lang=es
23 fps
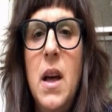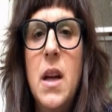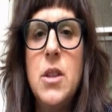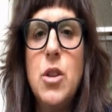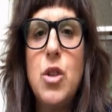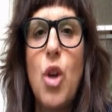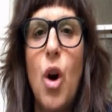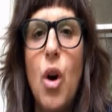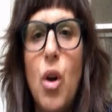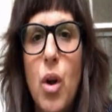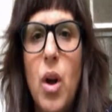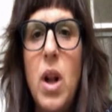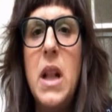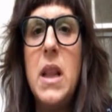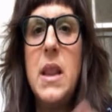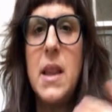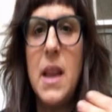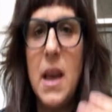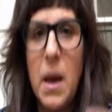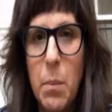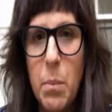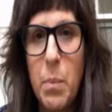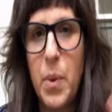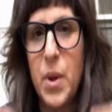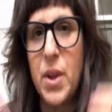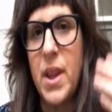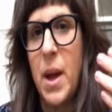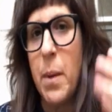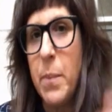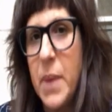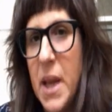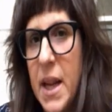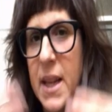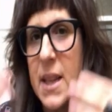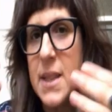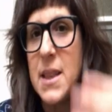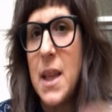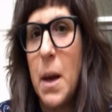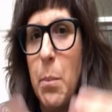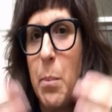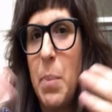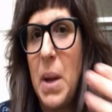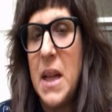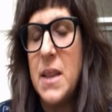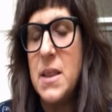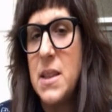Todo el tiempo también
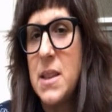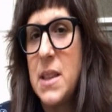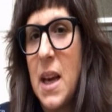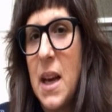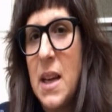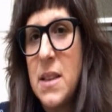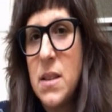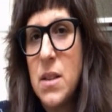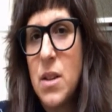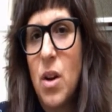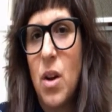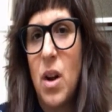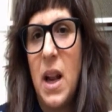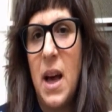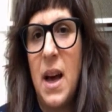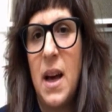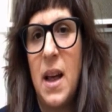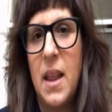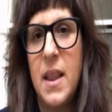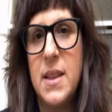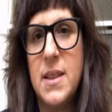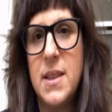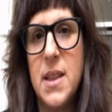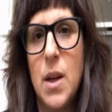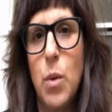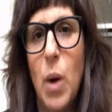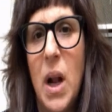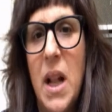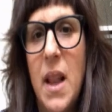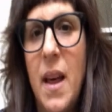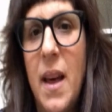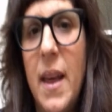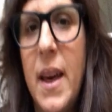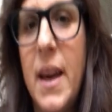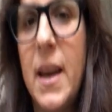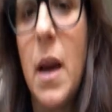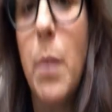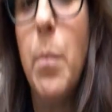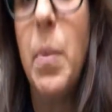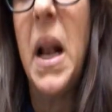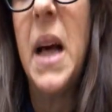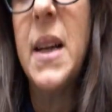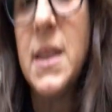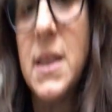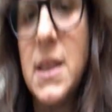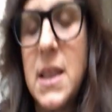están planteando las desigualdades que
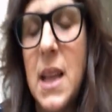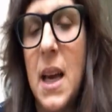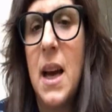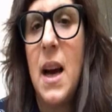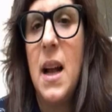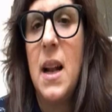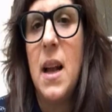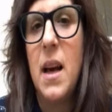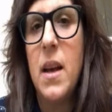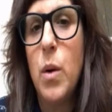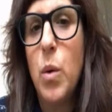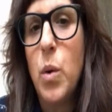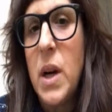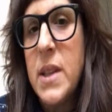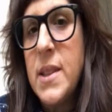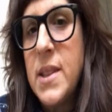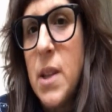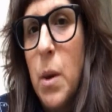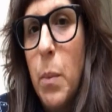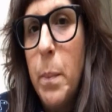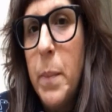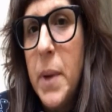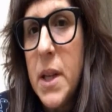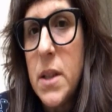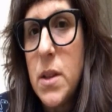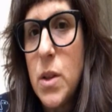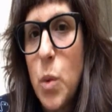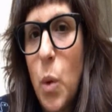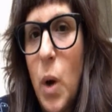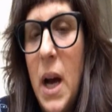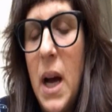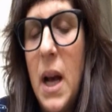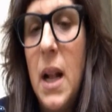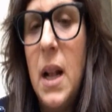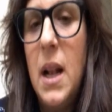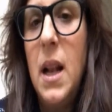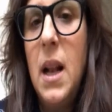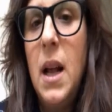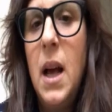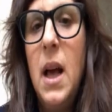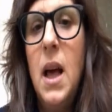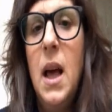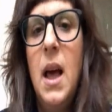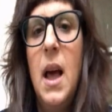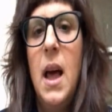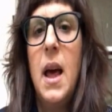plantea la educación virtual.
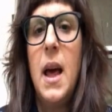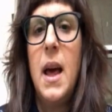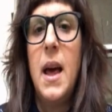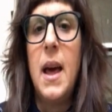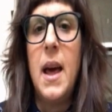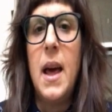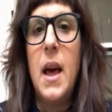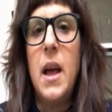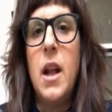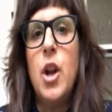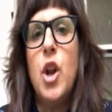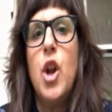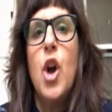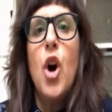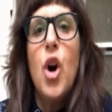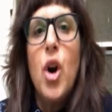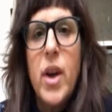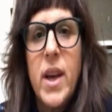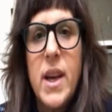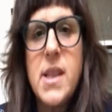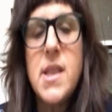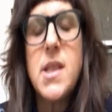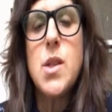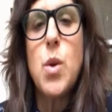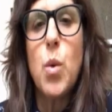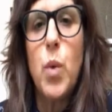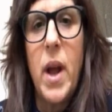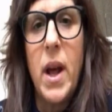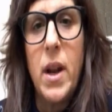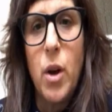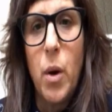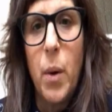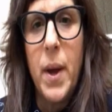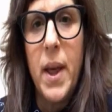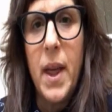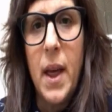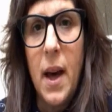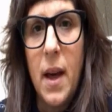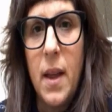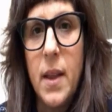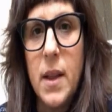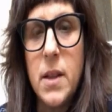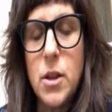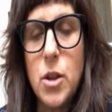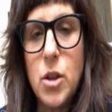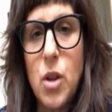Eh, no es una
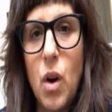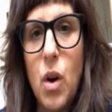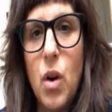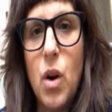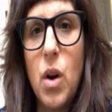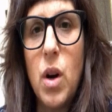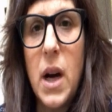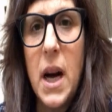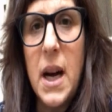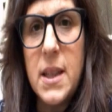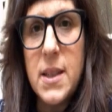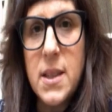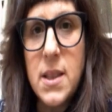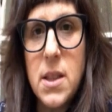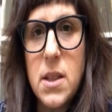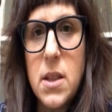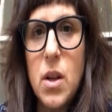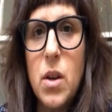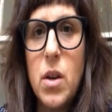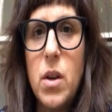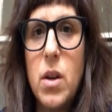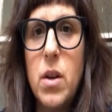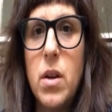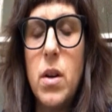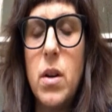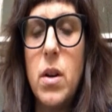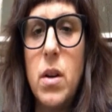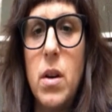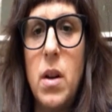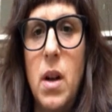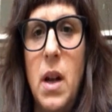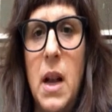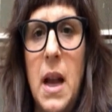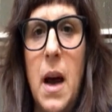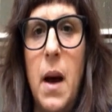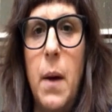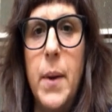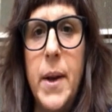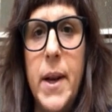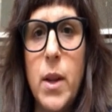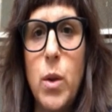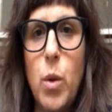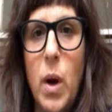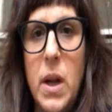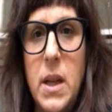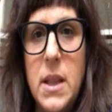novedad. En todo caso, la
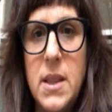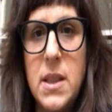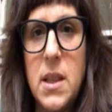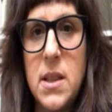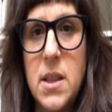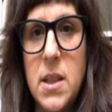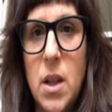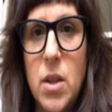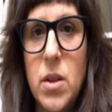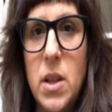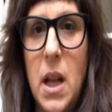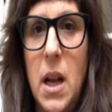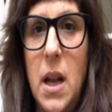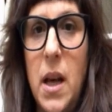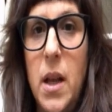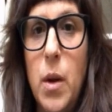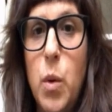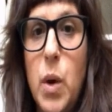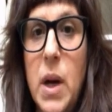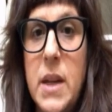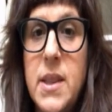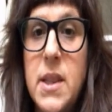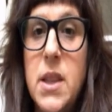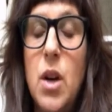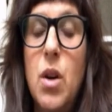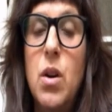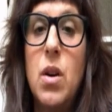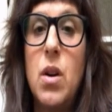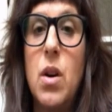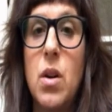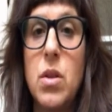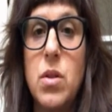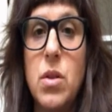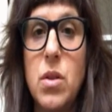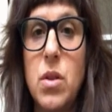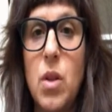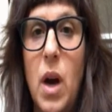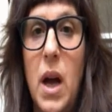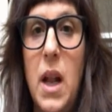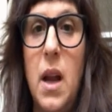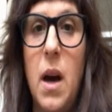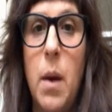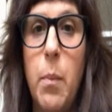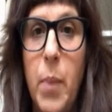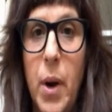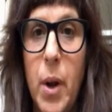virtualización de la educación con
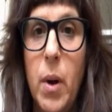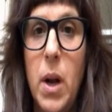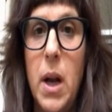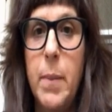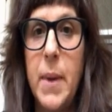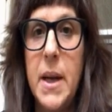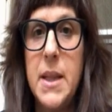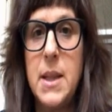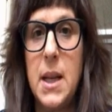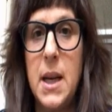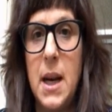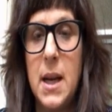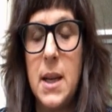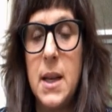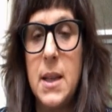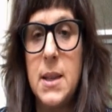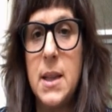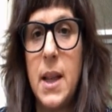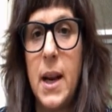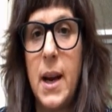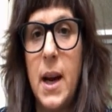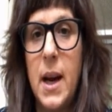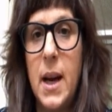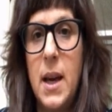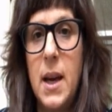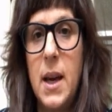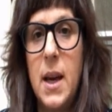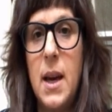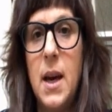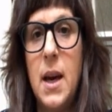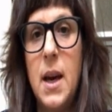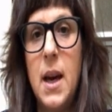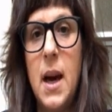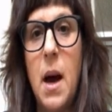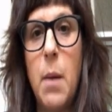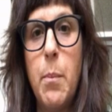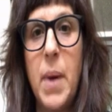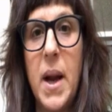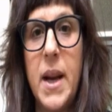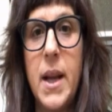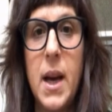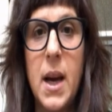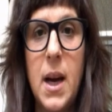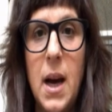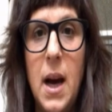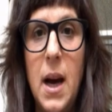todas las problemáticas que trae
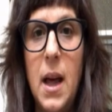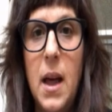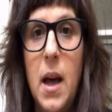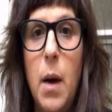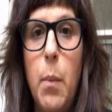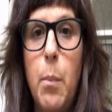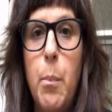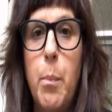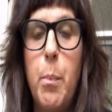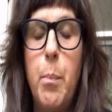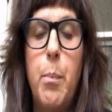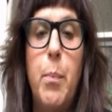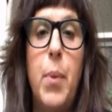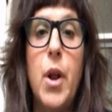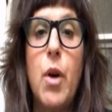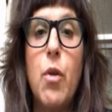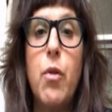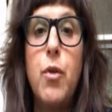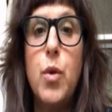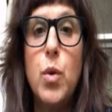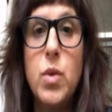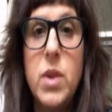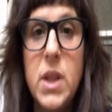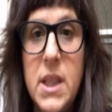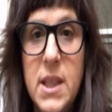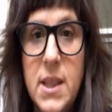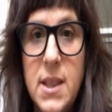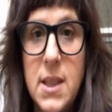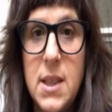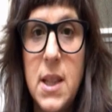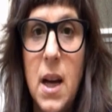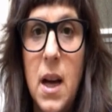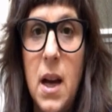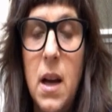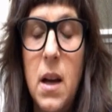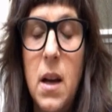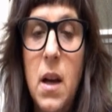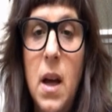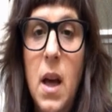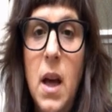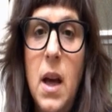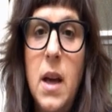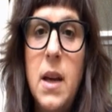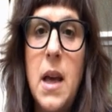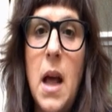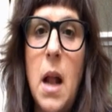aparejadas profundiza
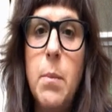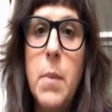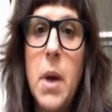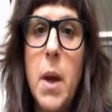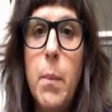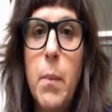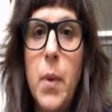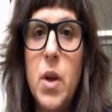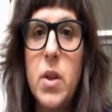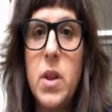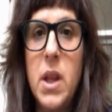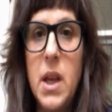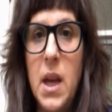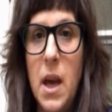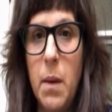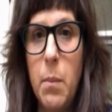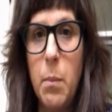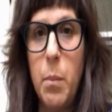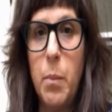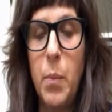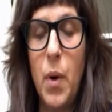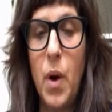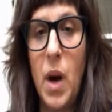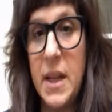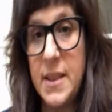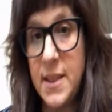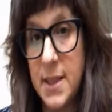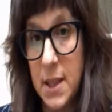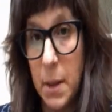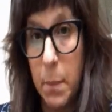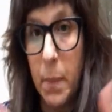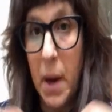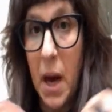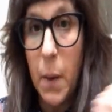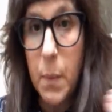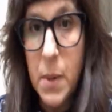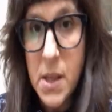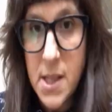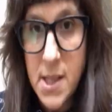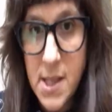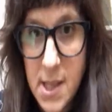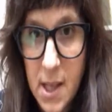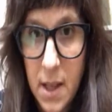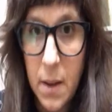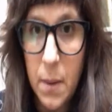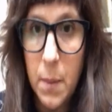y al mismo tiempo hace más
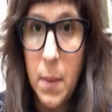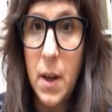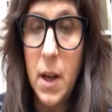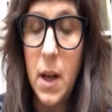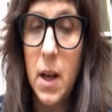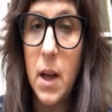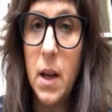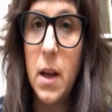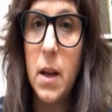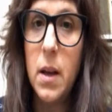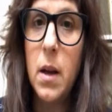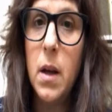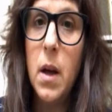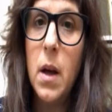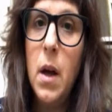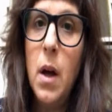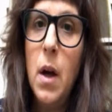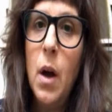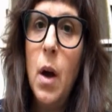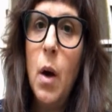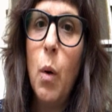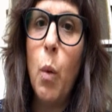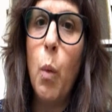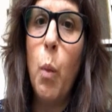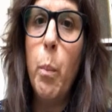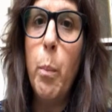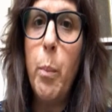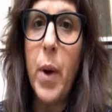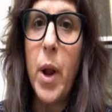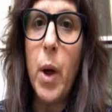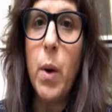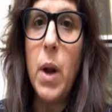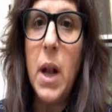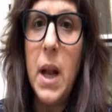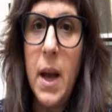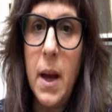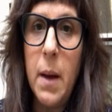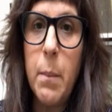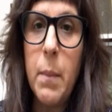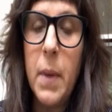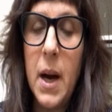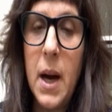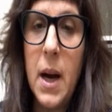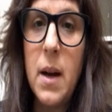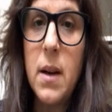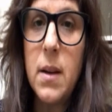visible un
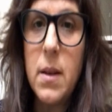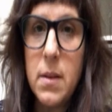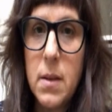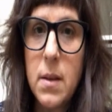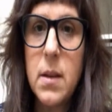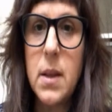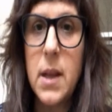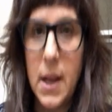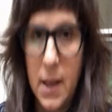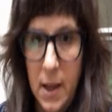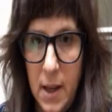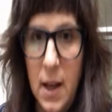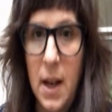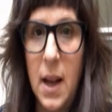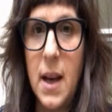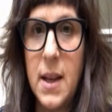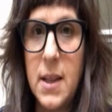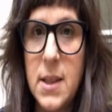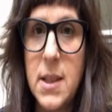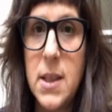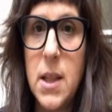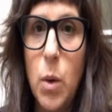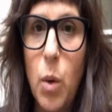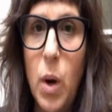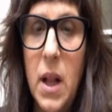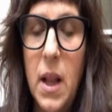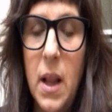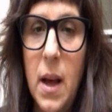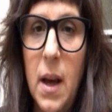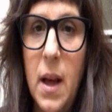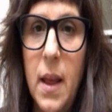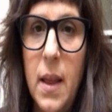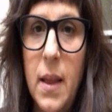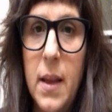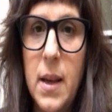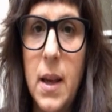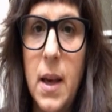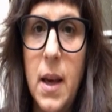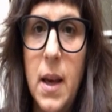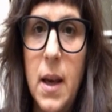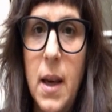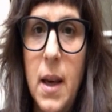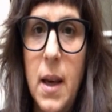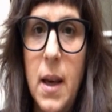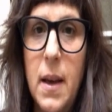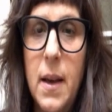problema que es la desigualdad
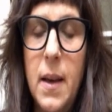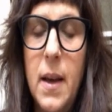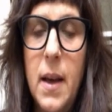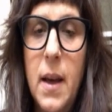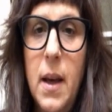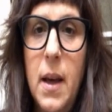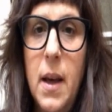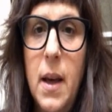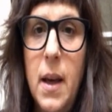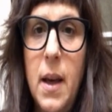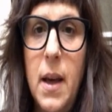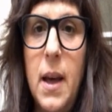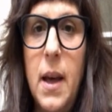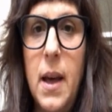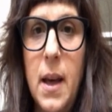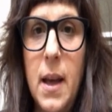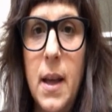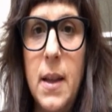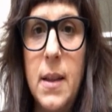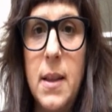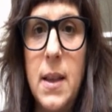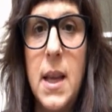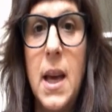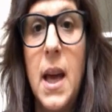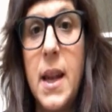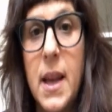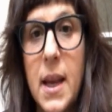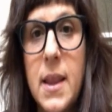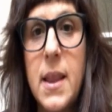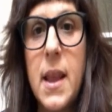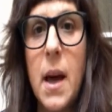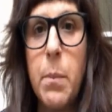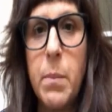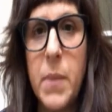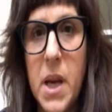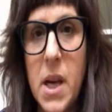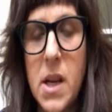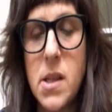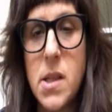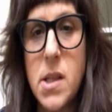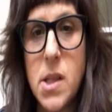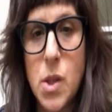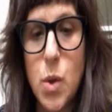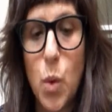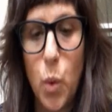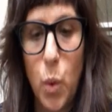que eh, tiene
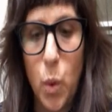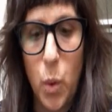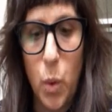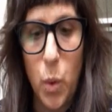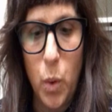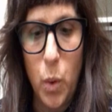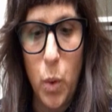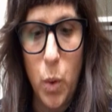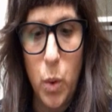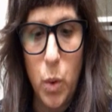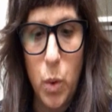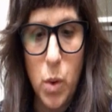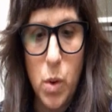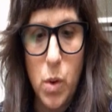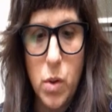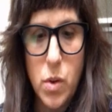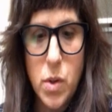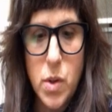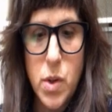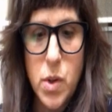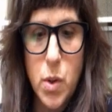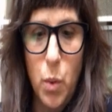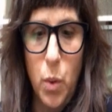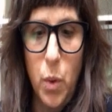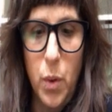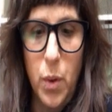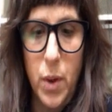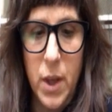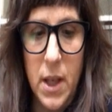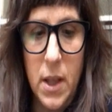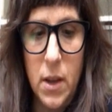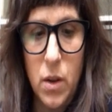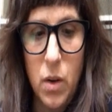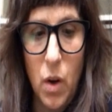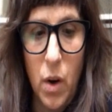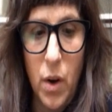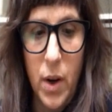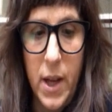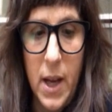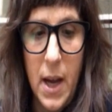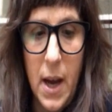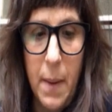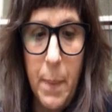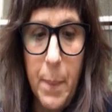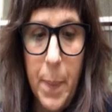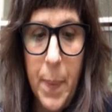también su,
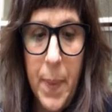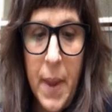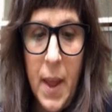historia.